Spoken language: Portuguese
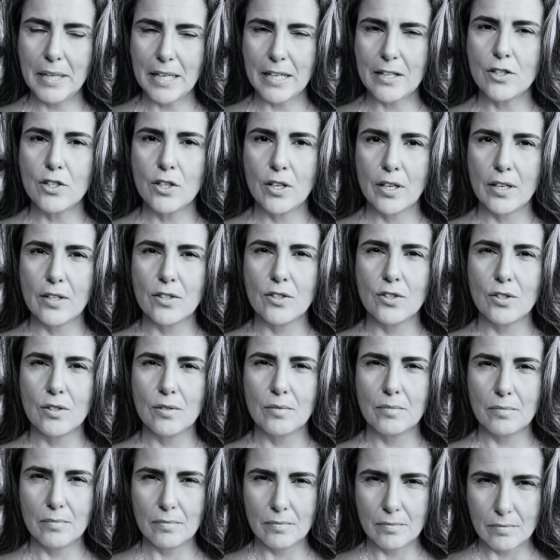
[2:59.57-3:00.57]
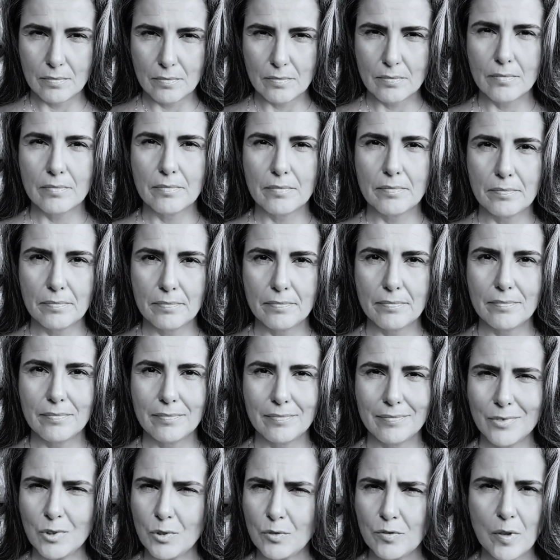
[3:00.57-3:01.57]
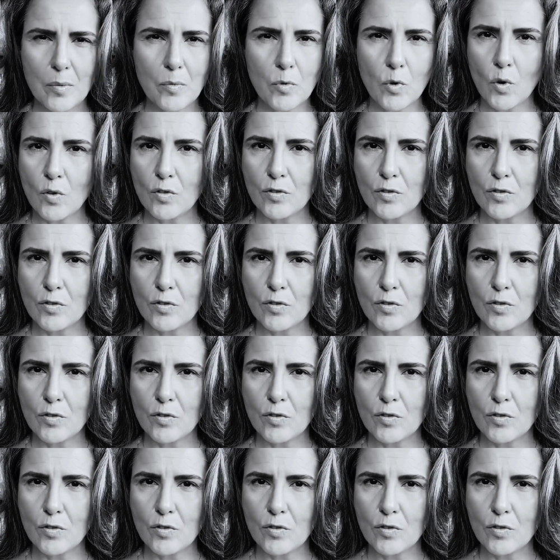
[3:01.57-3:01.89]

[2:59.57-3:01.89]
Peraí, gente, não vamos